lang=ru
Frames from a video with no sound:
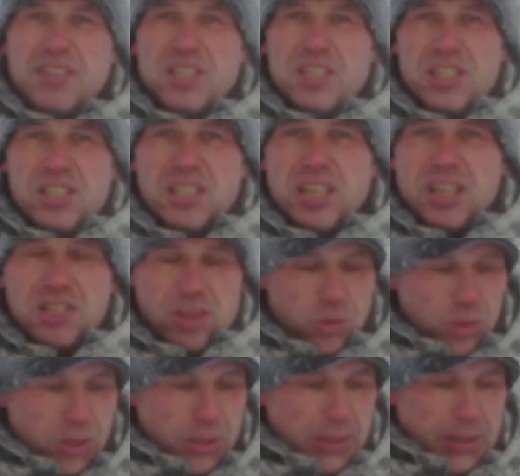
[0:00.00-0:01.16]
вешается также
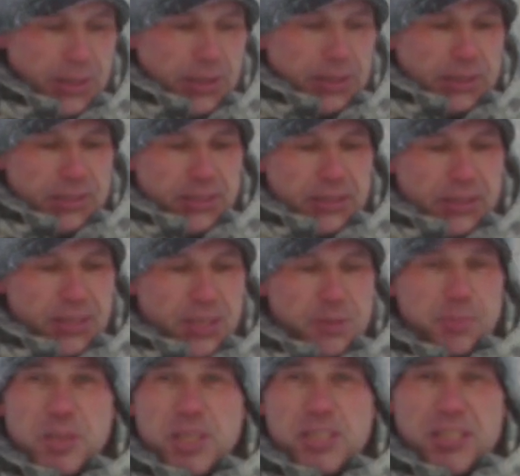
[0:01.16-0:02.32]
тут где-то
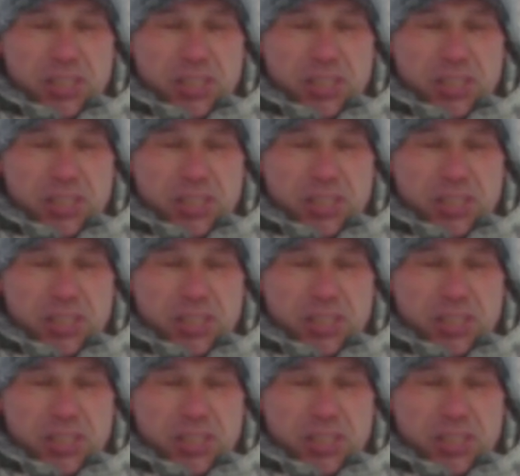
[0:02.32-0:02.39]
10-15